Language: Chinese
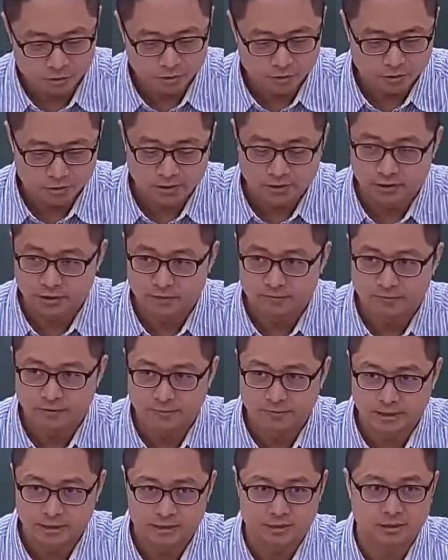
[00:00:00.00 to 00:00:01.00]
回去可以
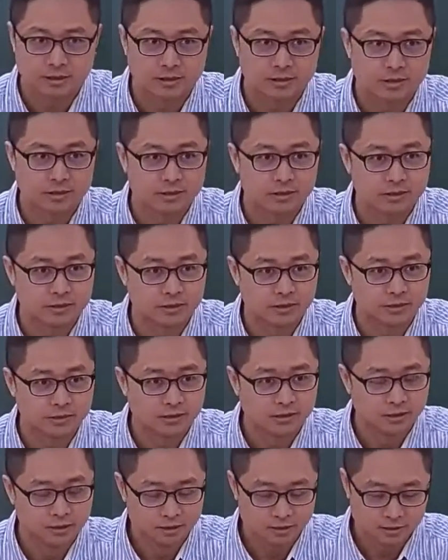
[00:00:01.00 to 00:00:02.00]
跟妈妈商量一
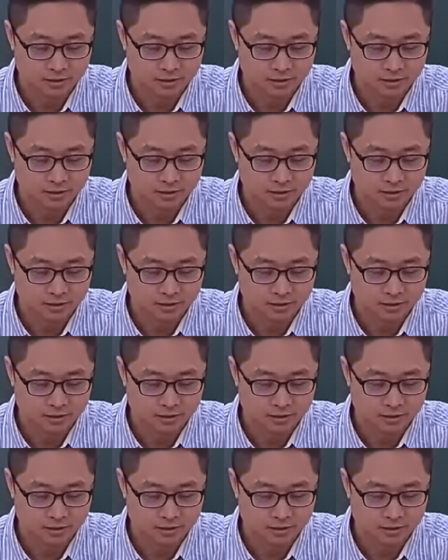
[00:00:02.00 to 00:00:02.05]
下。